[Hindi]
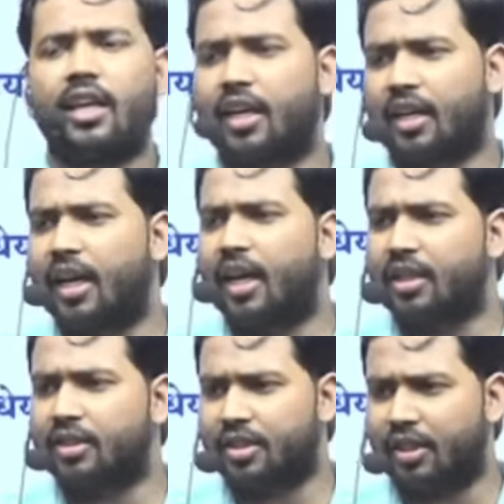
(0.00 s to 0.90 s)
एक
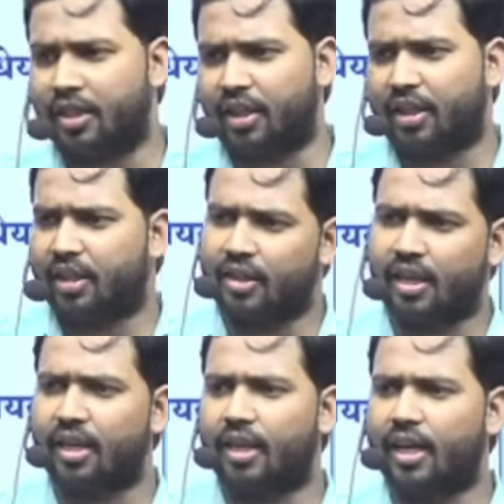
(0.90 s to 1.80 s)
नाथ सिंह
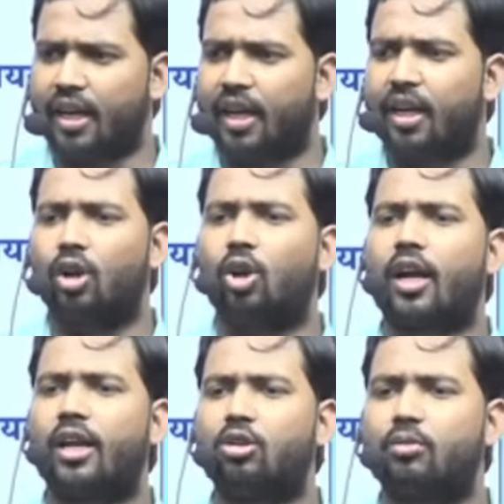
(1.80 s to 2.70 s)
याद रहेगा
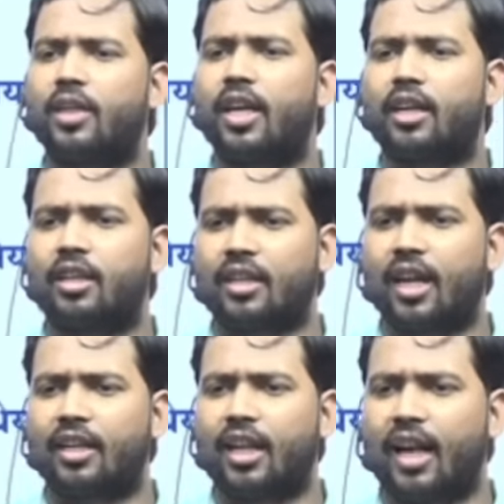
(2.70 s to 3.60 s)
लोकायुक्त विधेयक किस
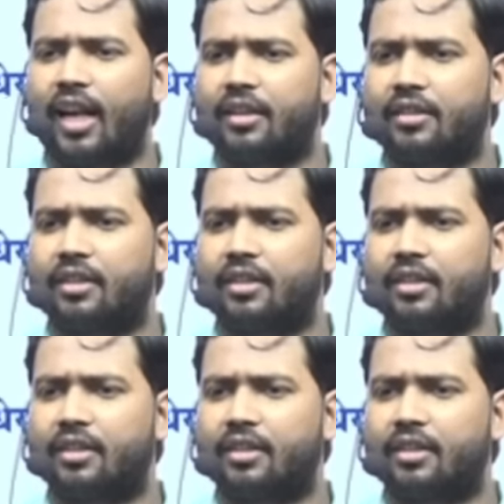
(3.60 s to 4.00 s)
राज्य ने लाया